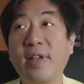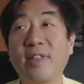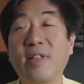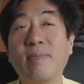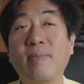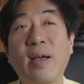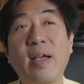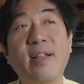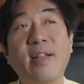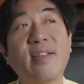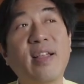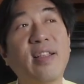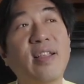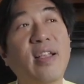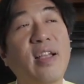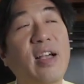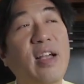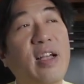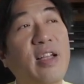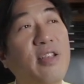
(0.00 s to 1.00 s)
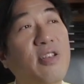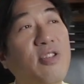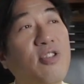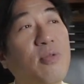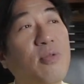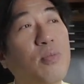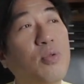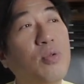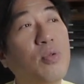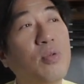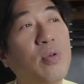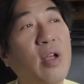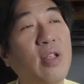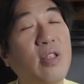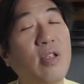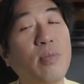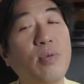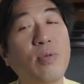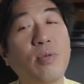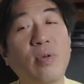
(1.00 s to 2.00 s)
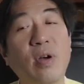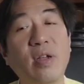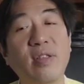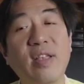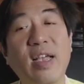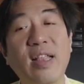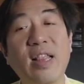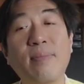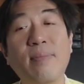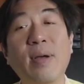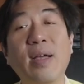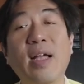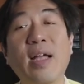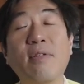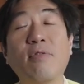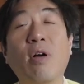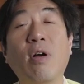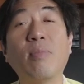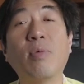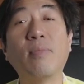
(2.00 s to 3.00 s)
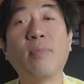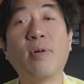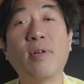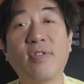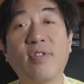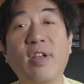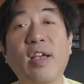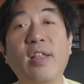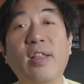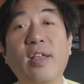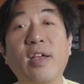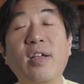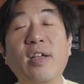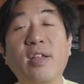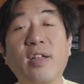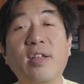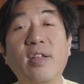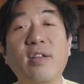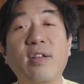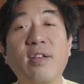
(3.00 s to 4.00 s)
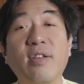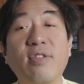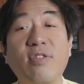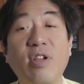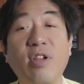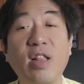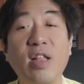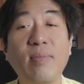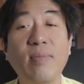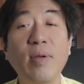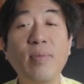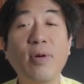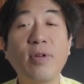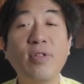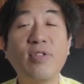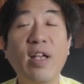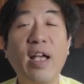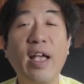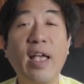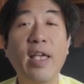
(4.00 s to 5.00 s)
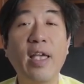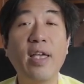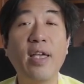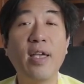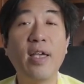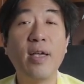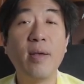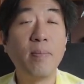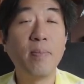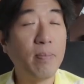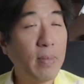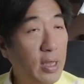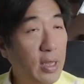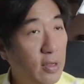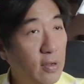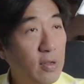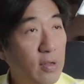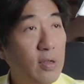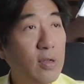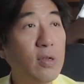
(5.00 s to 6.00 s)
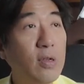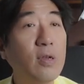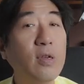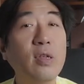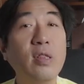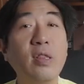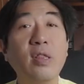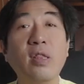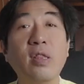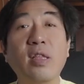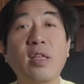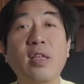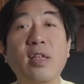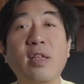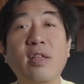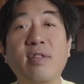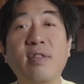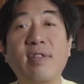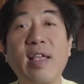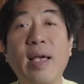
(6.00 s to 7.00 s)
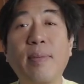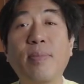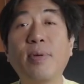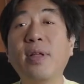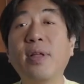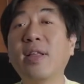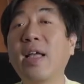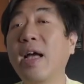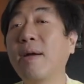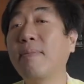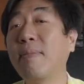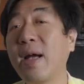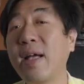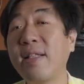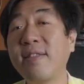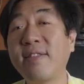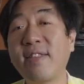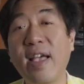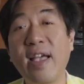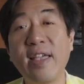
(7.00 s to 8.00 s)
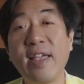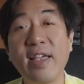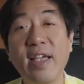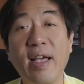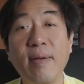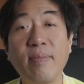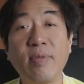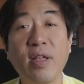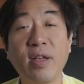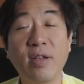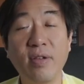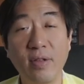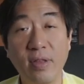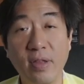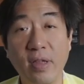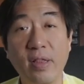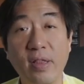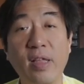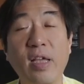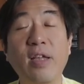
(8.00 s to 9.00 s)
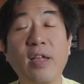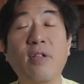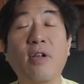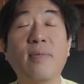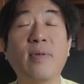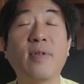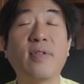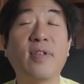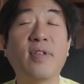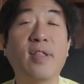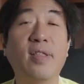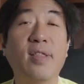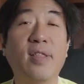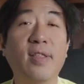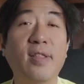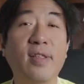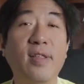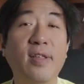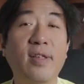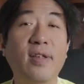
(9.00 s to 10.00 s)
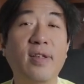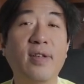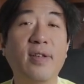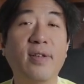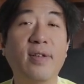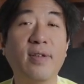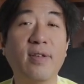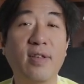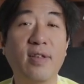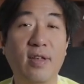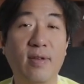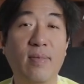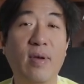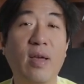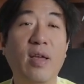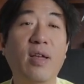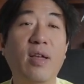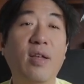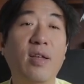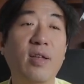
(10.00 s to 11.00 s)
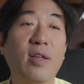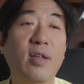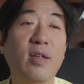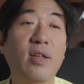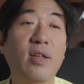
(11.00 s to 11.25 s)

อย่างสมัยอาจารย์ขายแชมพูขายสบู่อาจารย์รับประกันความพึงพอใจนะใช้แล้วไม่พอใจไม่ต้องคืนแจกเพื่อนข้างบ้านใช้ครับแล้วคืนเงินให้ ร้อยเปอร์เซ็นต์ โอเคมั้ย